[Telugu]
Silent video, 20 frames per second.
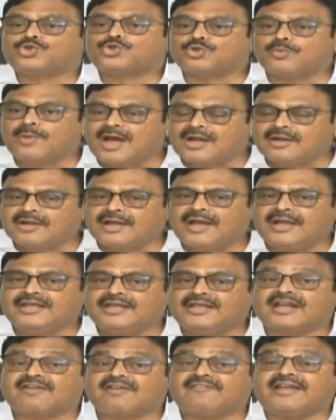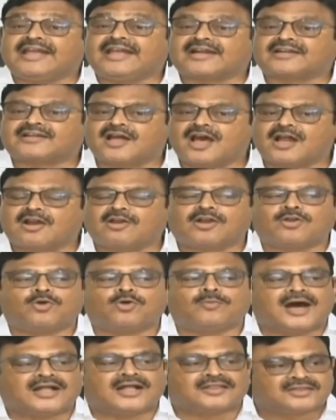సుమారుగా ఇరవై హెక్టార్లలో
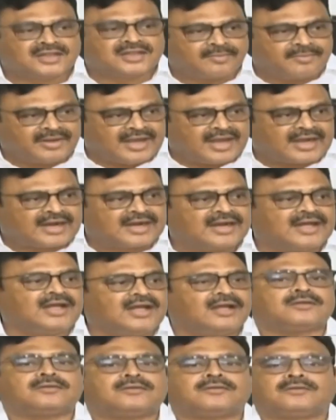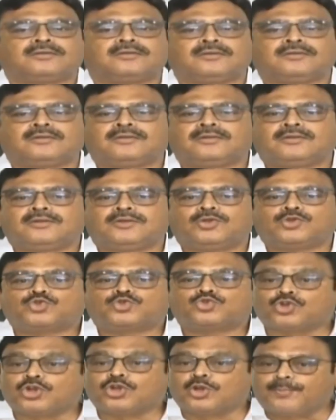మాత్రమే అక్కడ
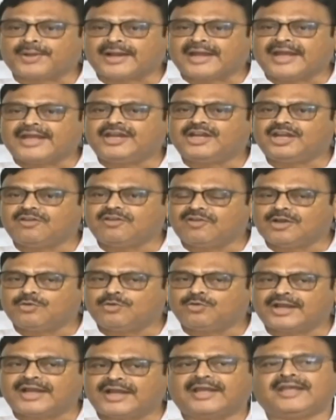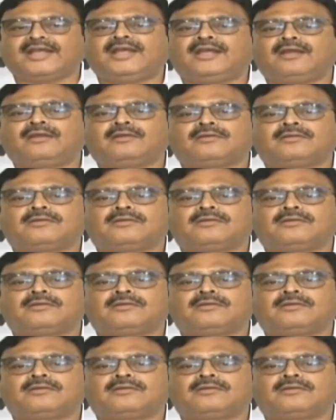సున్నపురాయి నిల్వలు ఉన్నాయి